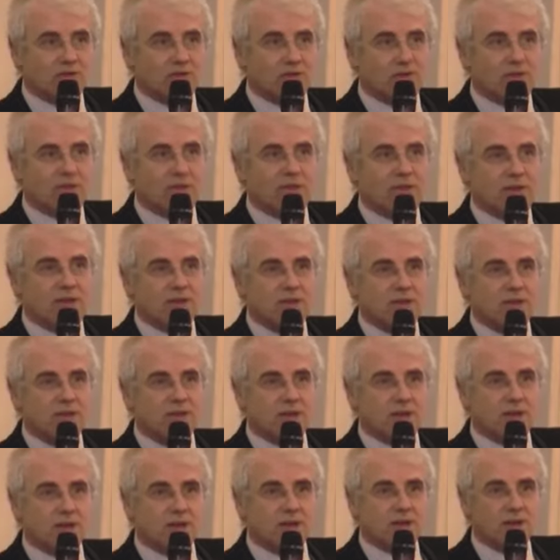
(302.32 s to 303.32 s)
me dis
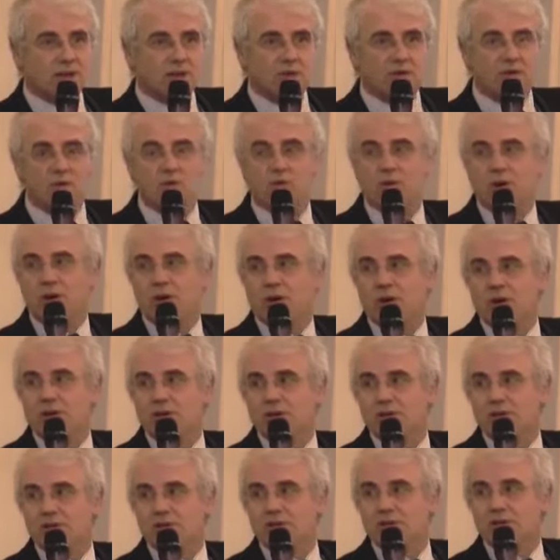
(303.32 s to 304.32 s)
en
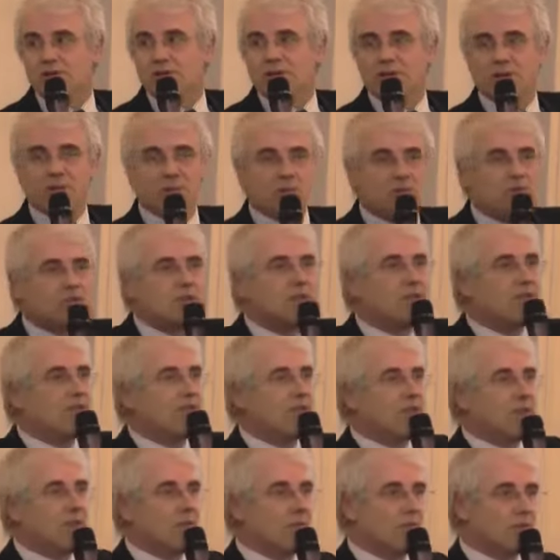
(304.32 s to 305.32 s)
quoi ça
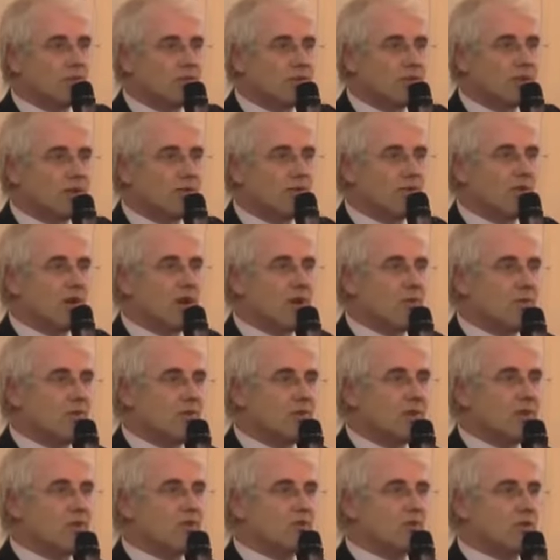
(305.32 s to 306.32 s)
modifie mon savoir,
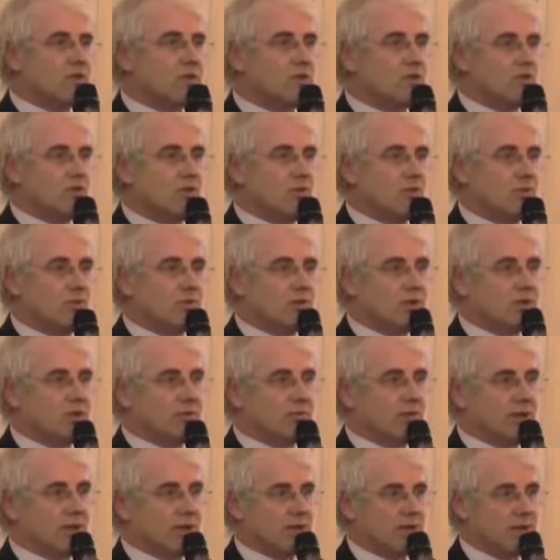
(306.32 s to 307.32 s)
mon intuition, mon
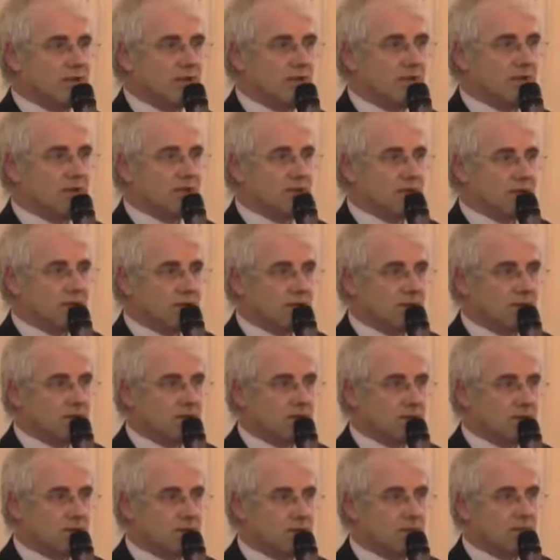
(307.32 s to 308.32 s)
expertise,
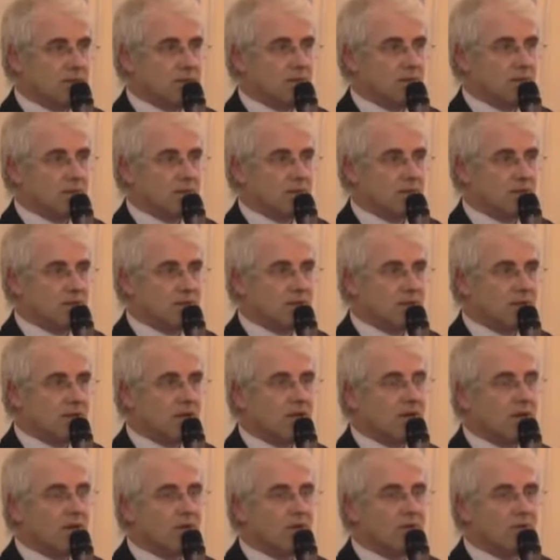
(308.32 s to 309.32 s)

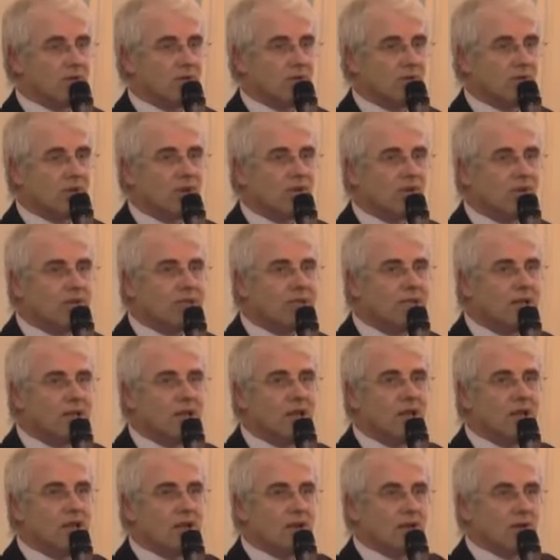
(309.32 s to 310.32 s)
etc. Donc en fait,
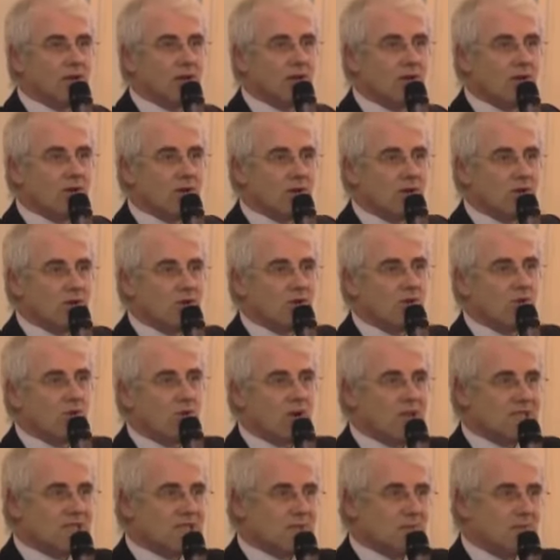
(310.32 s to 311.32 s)
le,
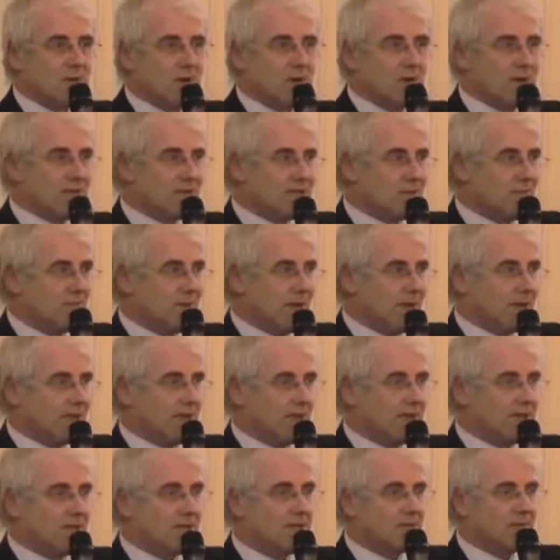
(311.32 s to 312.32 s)
croisement
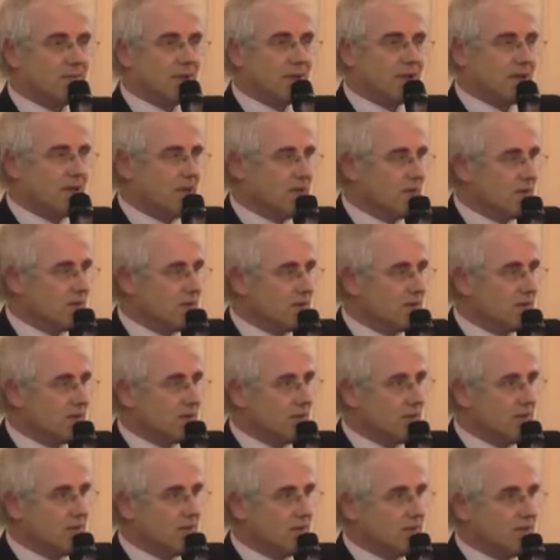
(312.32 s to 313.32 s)
expertise-expérience,
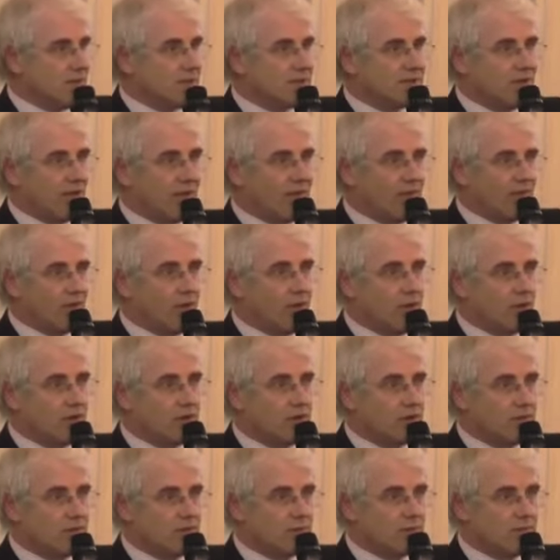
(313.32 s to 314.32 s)
sa
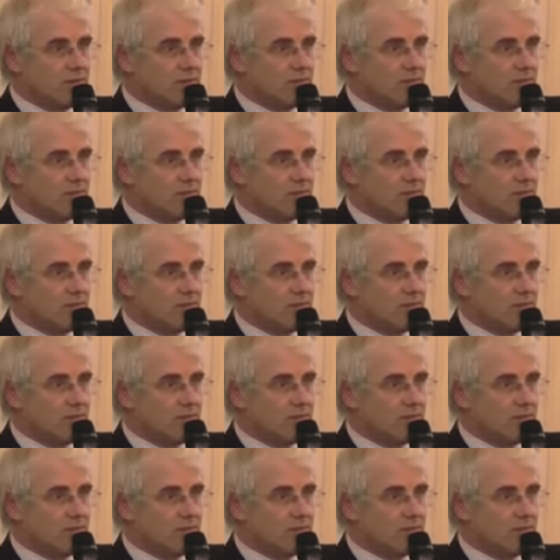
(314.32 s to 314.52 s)
force,